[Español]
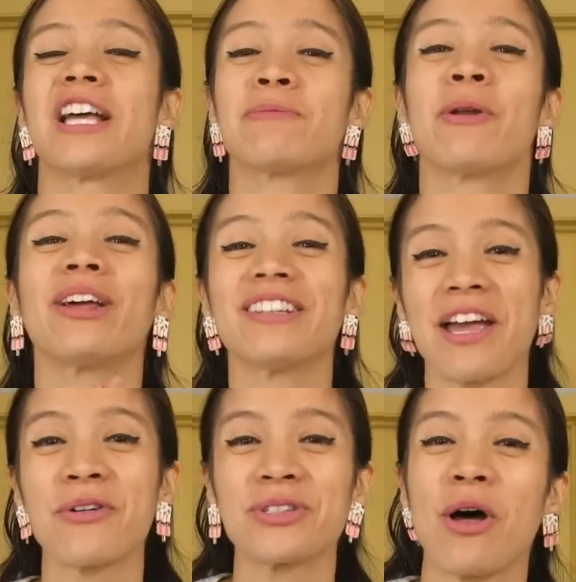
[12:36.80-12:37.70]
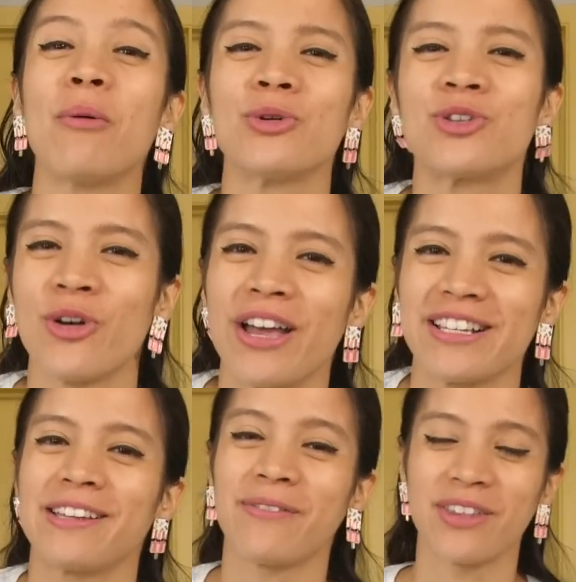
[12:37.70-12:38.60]
Espero que les haya gustado mucho
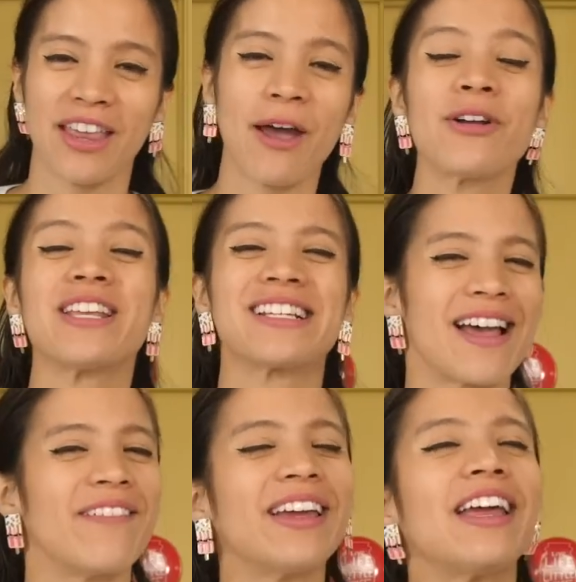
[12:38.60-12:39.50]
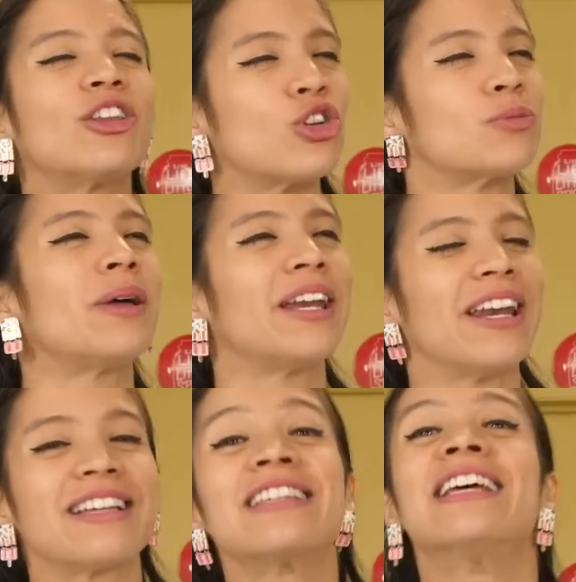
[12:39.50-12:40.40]
este video. Ya saben, en dos
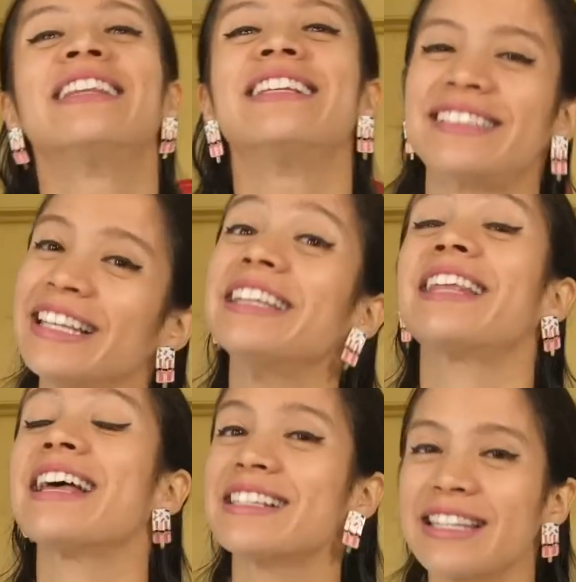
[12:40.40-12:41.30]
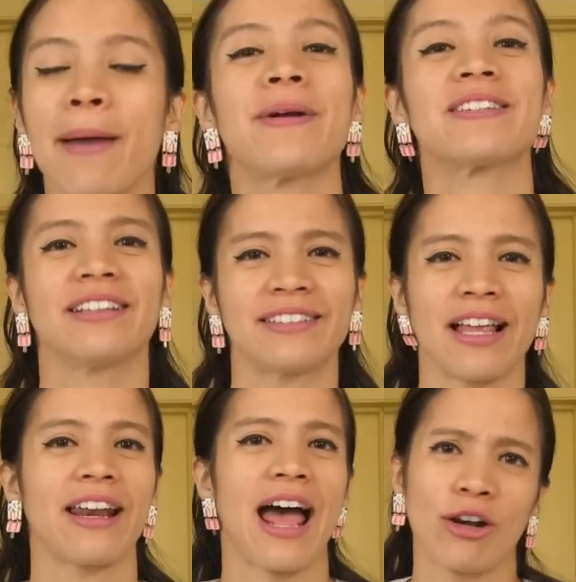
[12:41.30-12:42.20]
maneras distintas de
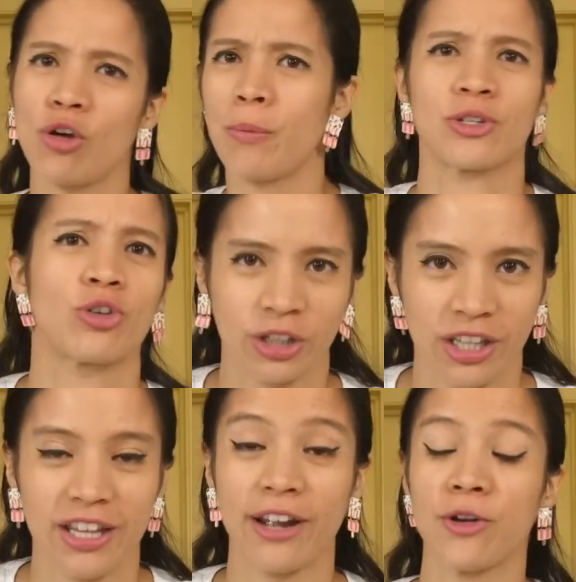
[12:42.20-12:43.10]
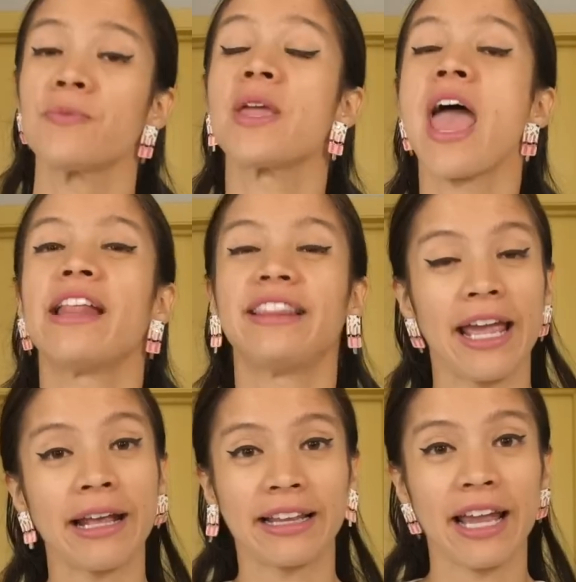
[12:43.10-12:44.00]
presentar algo pues cotidiano.
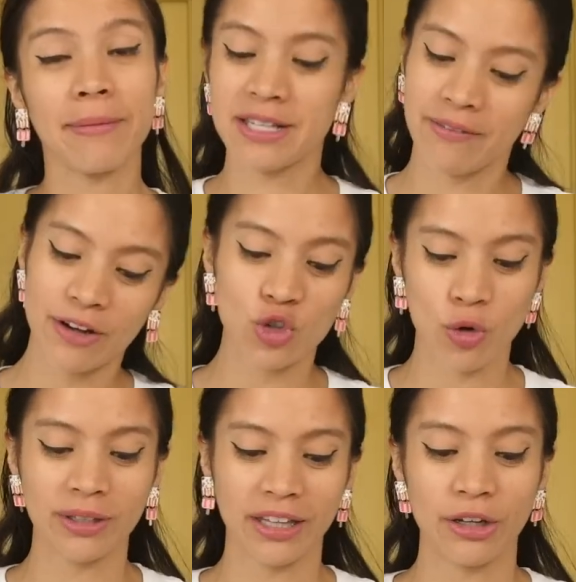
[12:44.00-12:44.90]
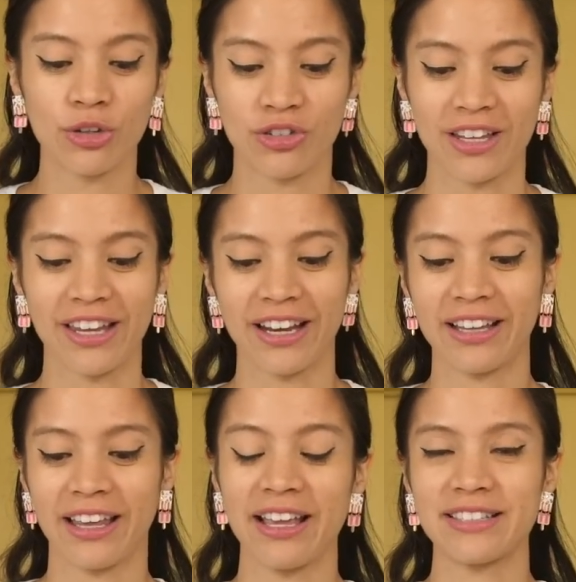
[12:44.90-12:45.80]
déjenme saber en los comentarios si
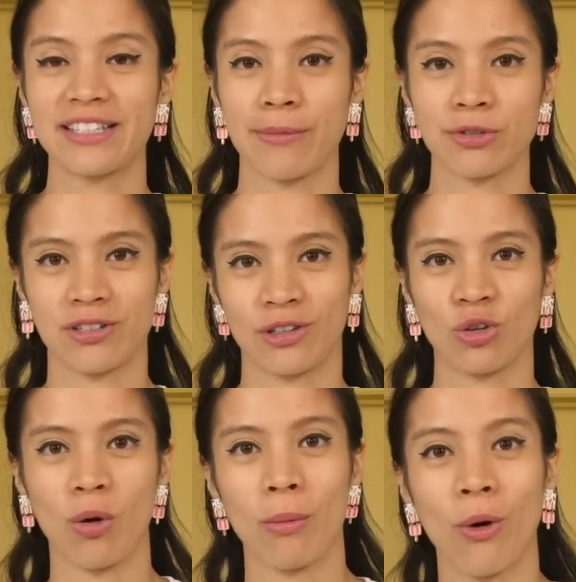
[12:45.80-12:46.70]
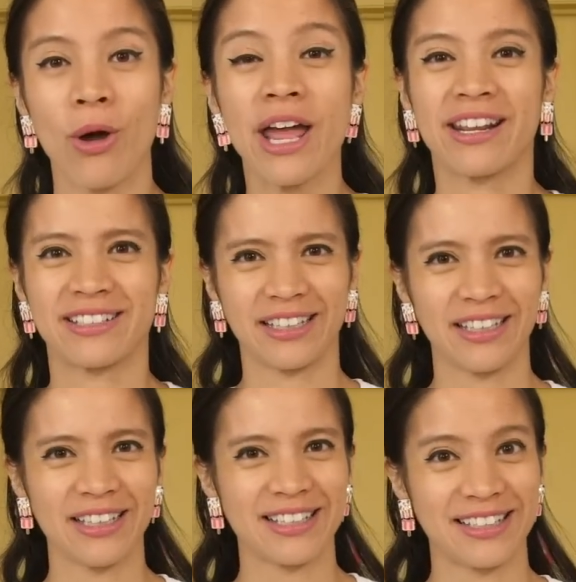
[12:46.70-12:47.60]
quieren que sigamos haciendo como
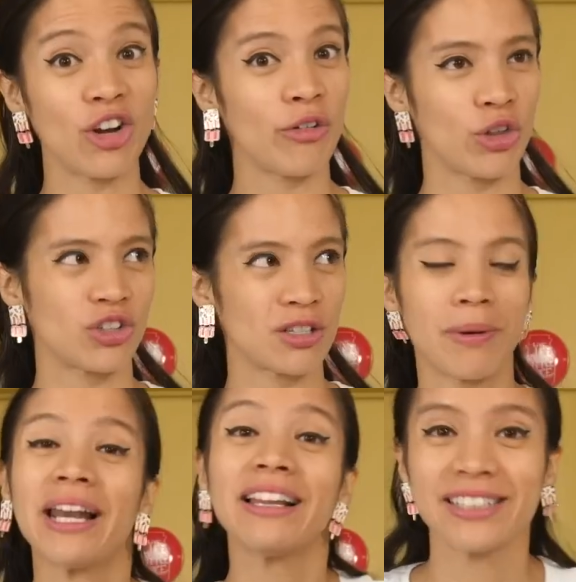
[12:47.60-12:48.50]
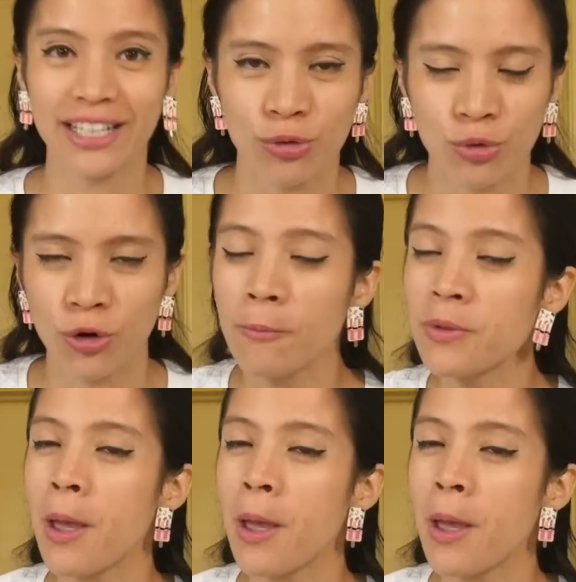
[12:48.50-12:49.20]
recetitas así novedosas para el desayuno,